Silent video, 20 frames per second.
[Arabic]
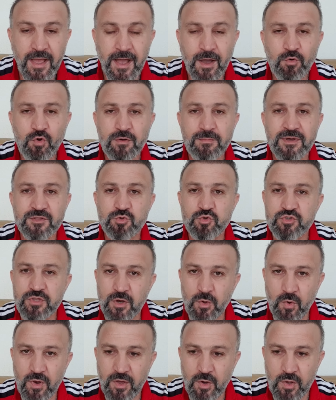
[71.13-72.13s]
أول ما
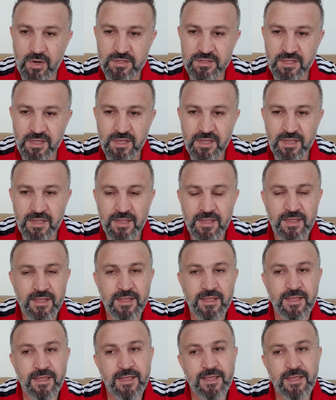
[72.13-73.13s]
توصلوا على هولندا
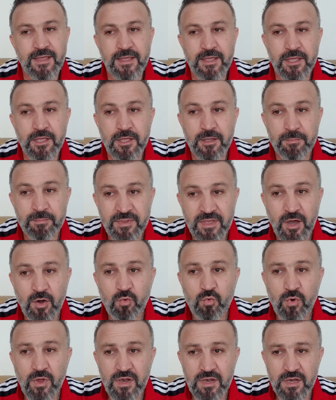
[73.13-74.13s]

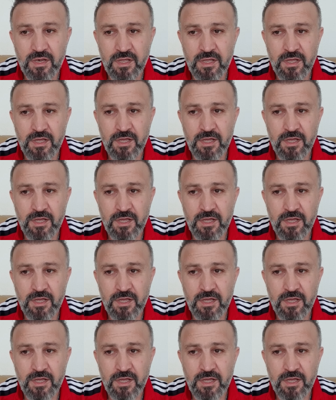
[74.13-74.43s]
بأول